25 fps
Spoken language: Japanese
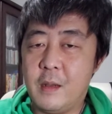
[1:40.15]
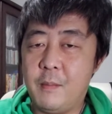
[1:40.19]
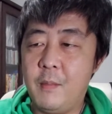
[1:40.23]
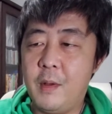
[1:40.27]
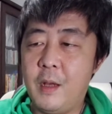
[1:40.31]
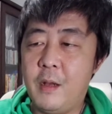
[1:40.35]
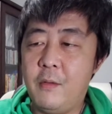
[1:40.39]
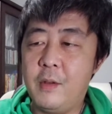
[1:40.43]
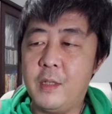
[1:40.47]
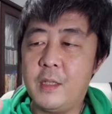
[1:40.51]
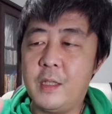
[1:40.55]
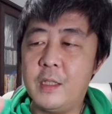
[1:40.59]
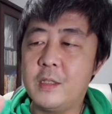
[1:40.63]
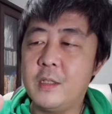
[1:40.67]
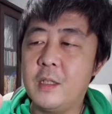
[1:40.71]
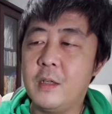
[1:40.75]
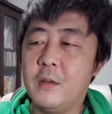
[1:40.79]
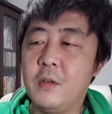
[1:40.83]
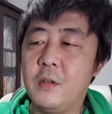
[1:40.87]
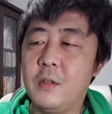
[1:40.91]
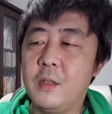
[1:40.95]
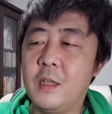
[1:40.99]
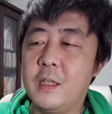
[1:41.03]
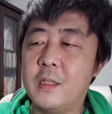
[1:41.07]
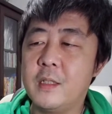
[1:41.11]
まあ私は
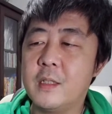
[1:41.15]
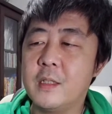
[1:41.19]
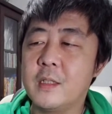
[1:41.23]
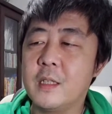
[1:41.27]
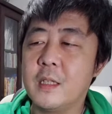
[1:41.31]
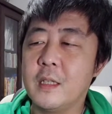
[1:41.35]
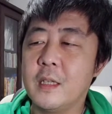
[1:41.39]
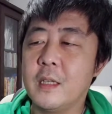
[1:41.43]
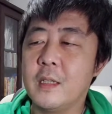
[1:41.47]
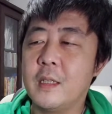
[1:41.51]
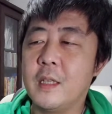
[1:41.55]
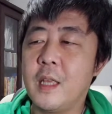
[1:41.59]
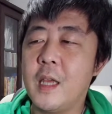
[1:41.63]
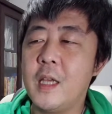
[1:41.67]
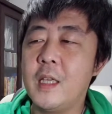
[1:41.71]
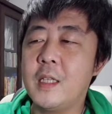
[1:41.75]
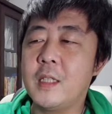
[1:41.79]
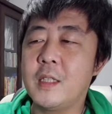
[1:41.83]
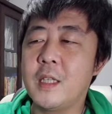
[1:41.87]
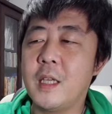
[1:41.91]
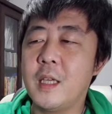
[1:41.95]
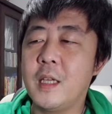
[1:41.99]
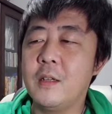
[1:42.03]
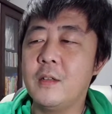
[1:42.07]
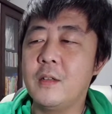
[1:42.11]
こう、なんですかね、
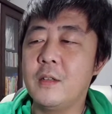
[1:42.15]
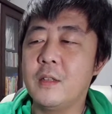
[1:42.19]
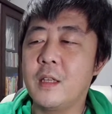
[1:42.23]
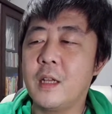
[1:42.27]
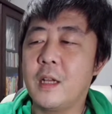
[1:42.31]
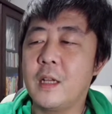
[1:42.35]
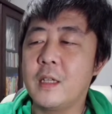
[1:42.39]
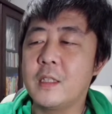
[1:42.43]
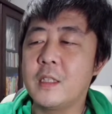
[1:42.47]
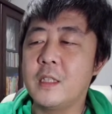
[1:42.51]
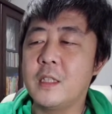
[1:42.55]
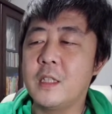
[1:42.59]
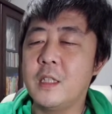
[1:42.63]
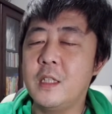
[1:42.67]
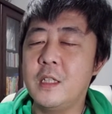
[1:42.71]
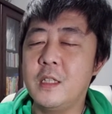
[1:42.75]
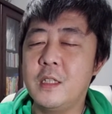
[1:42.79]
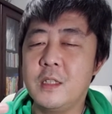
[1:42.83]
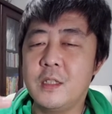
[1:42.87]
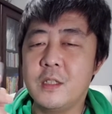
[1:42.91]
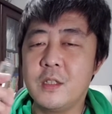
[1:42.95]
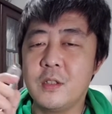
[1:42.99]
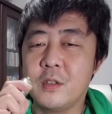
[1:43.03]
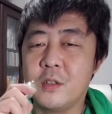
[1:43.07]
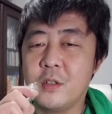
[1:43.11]
テイスティングっていうか、試
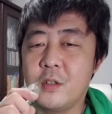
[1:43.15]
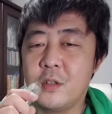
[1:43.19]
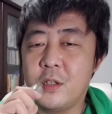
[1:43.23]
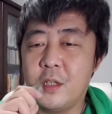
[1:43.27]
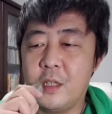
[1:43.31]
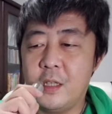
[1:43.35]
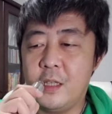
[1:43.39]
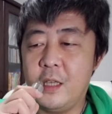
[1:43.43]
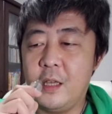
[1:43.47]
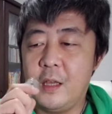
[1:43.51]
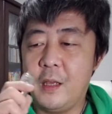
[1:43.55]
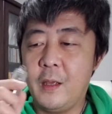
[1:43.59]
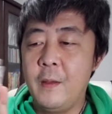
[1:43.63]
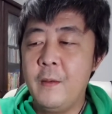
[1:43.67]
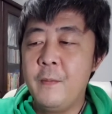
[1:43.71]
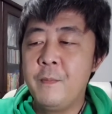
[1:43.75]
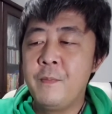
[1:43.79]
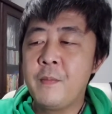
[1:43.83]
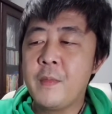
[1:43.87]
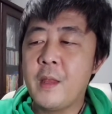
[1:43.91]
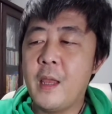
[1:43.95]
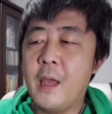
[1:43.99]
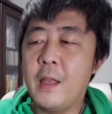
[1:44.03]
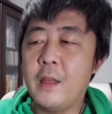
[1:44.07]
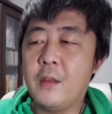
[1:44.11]
飲するときに、
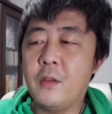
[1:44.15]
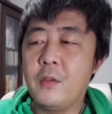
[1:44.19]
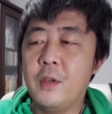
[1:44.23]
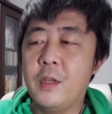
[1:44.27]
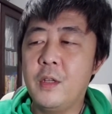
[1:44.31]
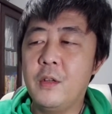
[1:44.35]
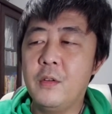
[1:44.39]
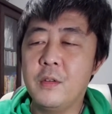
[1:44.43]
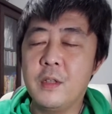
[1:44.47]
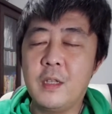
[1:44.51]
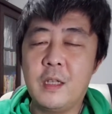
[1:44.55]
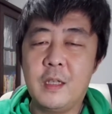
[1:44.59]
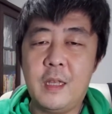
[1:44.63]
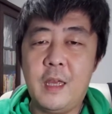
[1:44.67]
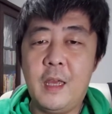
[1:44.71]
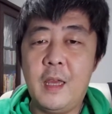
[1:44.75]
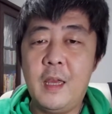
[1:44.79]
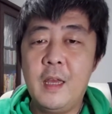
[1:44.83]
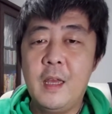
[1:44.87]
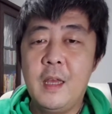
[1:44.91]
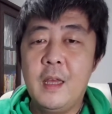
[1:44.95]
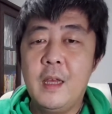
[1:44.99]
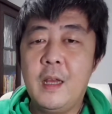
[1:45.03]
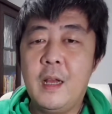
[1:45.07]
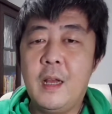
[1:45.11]
えっと、いろんなね、
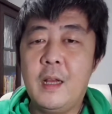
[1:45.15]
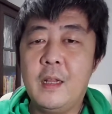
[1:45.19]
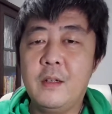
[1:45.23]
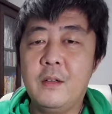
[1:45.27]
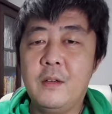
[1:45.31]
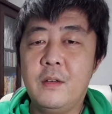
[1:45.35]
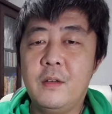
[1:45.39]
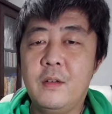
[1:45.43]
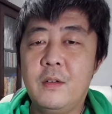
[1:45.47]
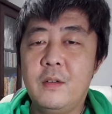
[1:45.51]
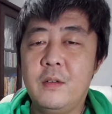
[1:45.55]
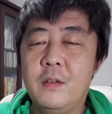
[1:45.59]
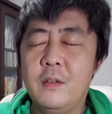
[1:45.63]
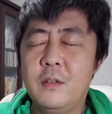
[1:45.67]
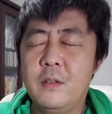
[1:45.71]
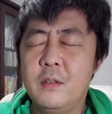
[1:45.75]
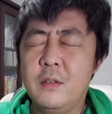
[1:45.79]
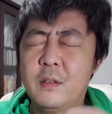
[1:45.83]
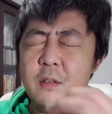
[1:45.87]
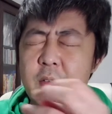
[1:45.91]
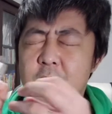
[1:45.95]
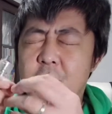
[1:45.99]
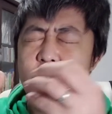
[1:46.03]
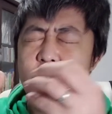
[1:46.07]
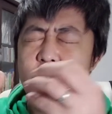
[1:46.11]
あ
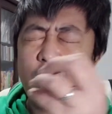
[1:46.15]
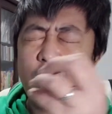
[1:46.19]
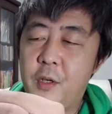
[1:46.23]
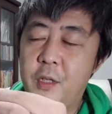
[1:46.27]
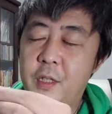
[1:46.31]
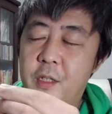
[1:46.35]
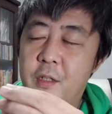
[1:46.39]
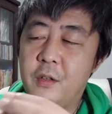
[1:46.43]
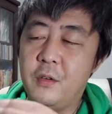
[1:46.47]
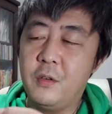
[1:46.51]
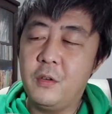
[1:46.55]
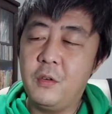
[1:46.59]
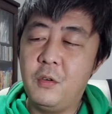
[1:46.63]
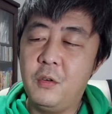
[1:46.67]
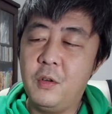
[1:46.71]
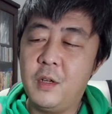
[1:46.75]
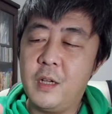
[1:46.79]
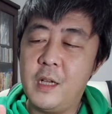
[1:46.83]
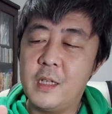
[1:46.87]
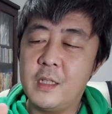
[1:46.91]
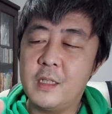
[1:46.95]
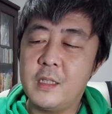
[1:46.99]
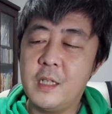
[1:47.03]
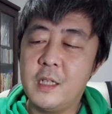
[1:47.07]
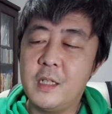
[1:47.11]
のールを交
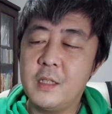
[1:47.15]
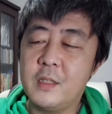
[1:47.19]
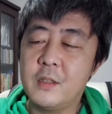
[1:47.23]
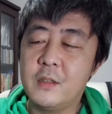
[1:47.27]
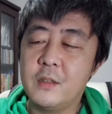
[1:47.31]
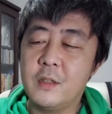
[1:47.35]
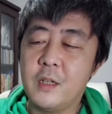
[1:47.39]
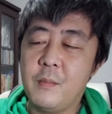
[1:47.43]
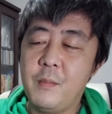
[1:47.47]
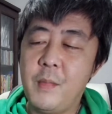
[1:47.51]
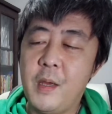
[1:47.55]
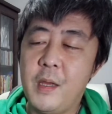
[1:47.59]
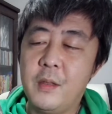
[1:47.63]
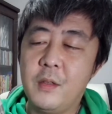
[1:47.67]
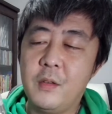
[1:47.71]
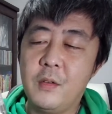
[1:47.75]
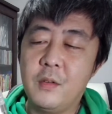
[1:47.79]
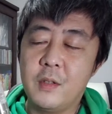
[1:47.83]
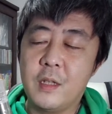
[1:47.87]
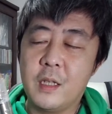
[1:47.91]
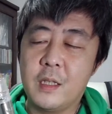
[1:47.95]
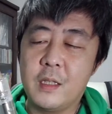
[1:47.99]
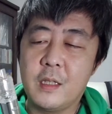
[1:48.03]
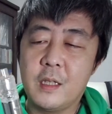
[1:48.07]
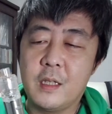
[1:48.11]
換したりするのが面倒
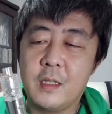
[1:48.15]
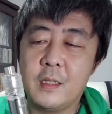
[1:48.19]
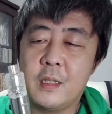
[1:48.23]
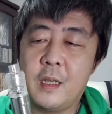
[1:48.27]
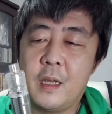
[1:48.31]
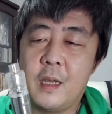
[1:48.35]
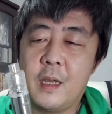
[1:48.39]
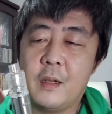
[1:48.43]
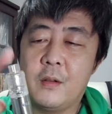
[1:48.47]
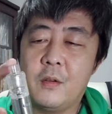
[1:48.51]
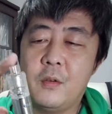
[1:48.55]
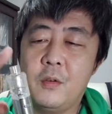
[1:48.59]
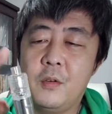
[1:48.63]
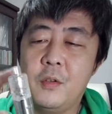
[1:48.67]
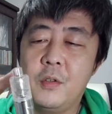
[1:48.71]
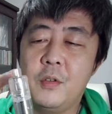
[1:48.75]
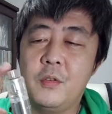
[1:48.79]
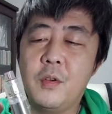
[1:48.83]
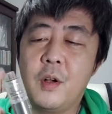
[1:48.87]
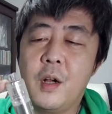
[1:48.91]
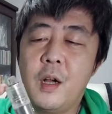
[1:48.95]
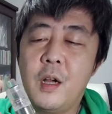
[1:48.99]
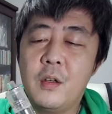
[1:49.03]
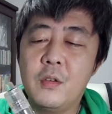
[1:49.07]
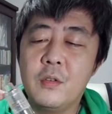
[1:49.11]
だったんで、こういう
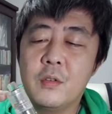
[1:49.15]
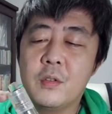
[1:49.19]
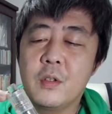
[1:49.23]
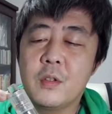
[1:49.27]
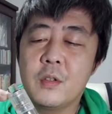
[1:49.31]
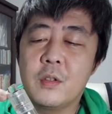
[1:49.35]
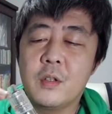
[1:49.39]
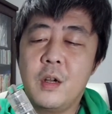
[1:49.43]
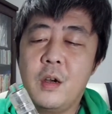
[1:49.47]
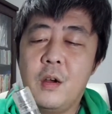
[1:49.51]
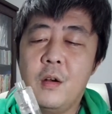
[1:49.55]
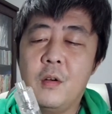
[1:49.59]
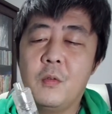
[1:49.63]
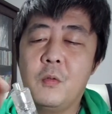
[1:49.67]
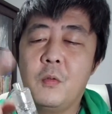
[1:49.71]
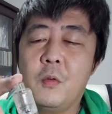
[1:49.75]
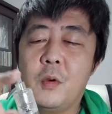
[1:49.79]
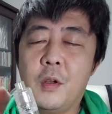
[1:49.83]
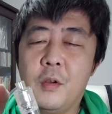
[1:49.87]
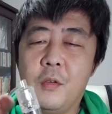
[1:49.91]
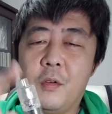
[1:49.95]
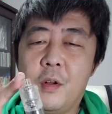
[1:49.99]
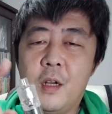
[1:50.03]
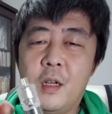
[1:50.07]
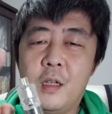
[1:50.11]
のがあるんだったら、こ
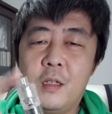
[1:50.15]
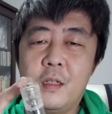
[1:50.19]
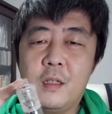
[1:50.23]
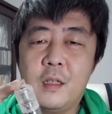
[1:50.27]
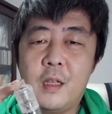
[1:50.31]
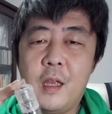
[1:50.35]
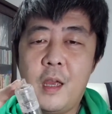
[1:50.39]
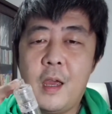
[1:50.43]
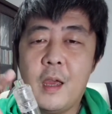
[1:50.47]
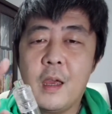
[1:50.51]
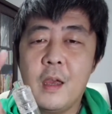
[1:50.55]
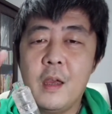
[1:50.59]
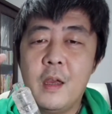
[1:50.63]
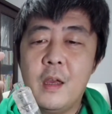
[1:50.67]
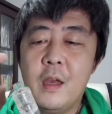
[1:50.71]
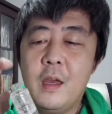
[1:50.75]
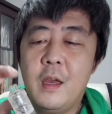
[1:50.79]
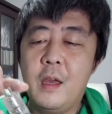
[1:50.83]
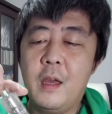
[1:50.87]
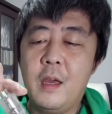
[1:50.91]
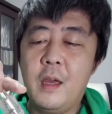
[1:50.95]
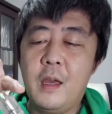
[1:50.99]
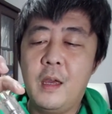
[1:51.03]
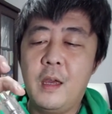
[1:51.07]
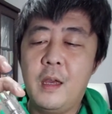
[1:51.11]
れを買って、
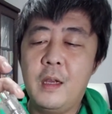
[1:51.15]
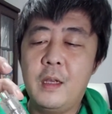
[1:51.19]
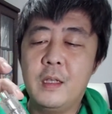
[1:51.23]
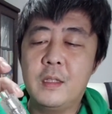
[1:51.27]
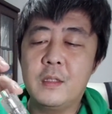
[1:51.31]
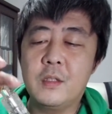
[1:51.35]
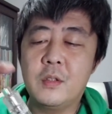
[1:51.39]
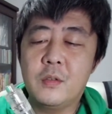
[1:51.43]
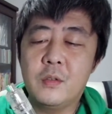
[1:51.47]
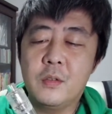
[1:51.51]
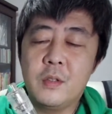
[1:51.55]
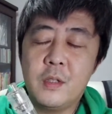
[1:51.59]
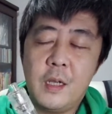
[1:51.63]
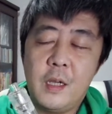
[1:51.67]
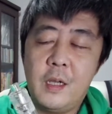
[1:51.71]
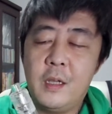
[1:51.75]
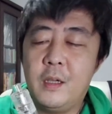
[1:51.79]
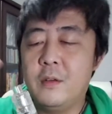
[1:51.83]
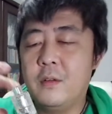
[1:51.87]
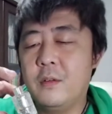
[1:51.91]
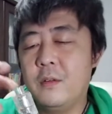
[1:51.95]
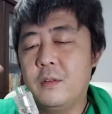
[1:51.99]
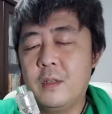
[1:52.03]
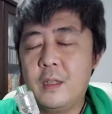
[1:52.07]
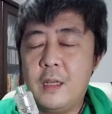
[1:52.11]
えー、そのね、い
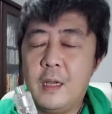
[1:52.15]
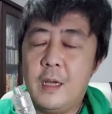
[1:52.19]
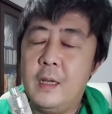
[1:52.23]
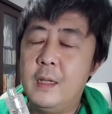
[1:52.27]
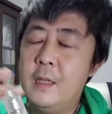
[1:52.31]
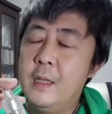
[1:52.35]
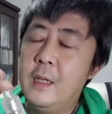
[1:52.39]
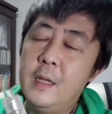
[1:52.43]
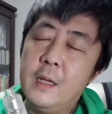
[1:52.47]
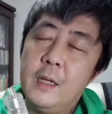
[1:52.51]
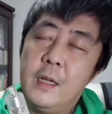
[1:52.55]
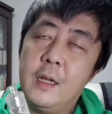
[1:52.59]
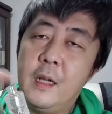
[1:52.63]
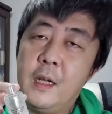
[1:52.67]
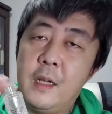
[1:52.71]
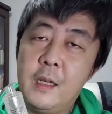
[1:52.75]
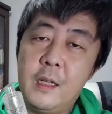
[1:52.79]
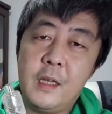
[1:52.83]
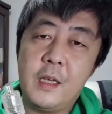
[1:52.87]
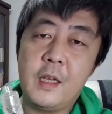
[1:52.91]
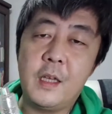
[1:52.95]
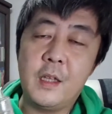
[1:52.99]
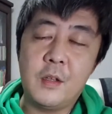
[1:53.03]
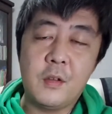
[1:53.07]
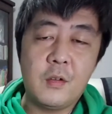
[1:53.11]
ろんな、え
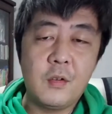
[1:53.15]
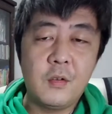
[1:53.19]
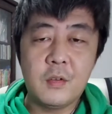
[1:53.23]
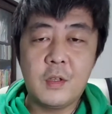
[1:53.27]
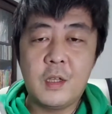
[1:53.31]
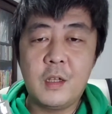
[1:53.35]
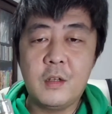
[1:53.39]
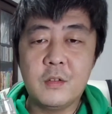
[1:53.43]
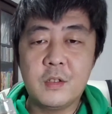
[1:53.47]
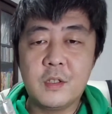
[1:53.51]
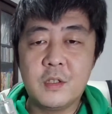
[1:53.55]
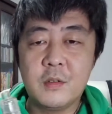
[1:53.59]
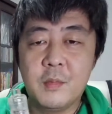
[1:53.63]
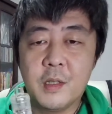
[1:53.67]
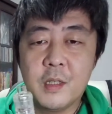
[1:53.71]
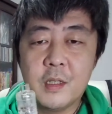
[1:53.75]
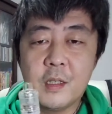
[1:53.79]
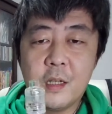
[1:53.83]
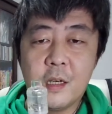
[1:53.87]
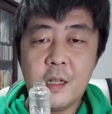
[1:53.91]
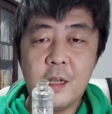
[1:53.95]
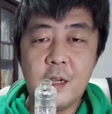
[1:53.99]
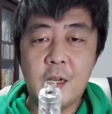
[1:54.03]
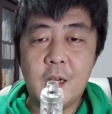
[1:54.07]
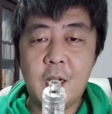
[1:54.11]
リキッドを楽しめ
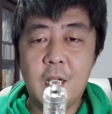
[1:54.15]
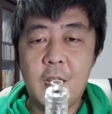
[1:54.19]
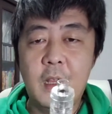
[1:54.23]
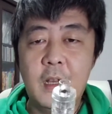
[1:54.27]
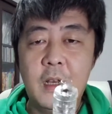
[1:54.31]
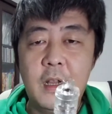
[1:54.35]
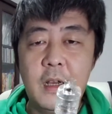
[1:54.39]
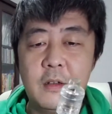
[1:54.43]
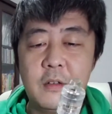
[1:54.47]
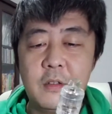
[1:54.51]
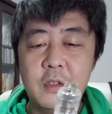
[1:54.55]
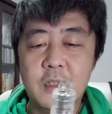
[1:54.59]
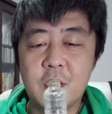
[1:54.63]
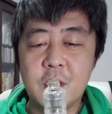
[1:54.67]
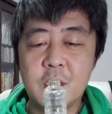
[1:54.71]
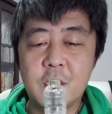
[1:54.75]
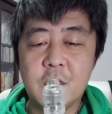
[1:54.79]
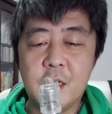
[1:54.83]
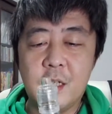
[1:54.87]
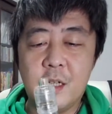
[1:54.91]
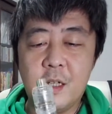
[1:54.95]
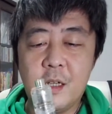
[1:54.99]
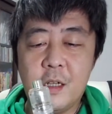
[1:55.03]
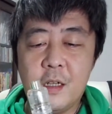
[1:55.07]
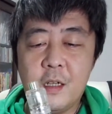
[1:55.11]
たら、え楽ちん
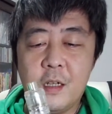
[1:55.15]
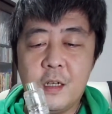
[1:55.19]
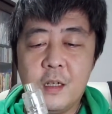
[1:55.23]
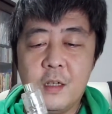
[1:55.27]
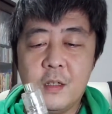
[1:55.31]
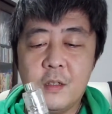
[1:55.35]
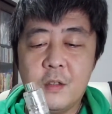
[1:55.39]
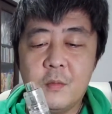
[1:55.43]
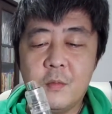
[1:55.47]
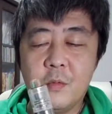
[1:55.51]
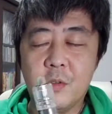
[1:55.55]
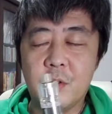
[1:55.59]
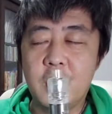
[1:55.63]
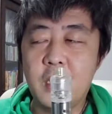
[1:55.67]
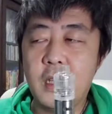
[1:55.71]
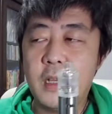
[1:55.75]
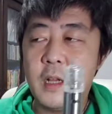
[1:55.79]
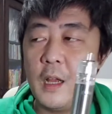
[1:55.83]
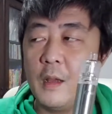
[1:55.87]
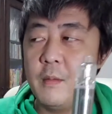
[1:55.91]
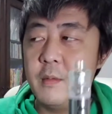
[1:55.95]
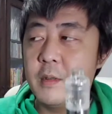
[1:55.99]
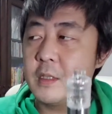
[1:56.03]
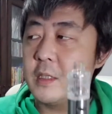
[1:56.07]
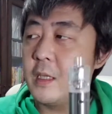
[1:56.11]
じゃないかなと思って
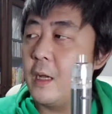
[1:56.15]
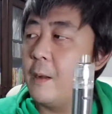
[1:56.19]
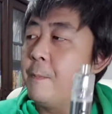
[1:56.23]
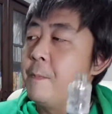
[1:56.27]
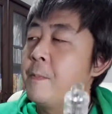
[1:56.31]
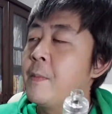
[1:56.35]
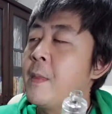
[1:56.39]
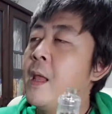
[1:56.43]
買いました。